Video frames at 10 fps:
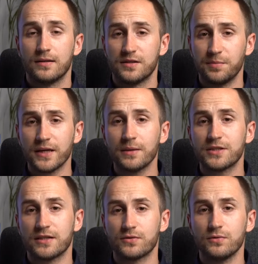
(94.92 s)
Z biegiem
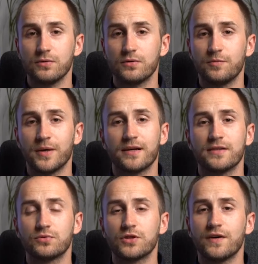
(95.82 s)
czasu, w
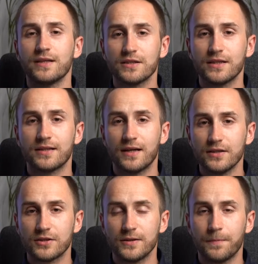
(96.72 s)
miarę zużywania się
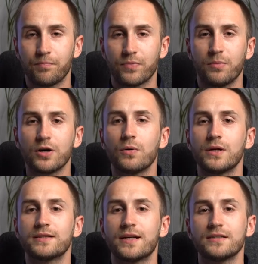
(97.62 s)
talerzy, mogą
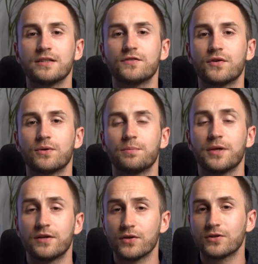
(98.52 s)
one tracić swoją
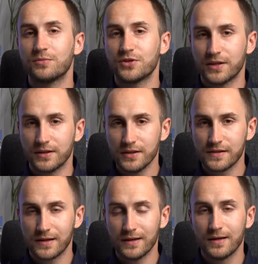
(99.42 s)
pierwotną
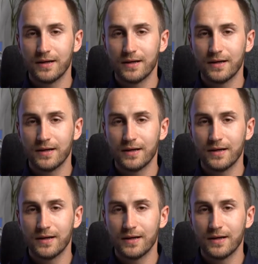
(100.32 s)
średnicę,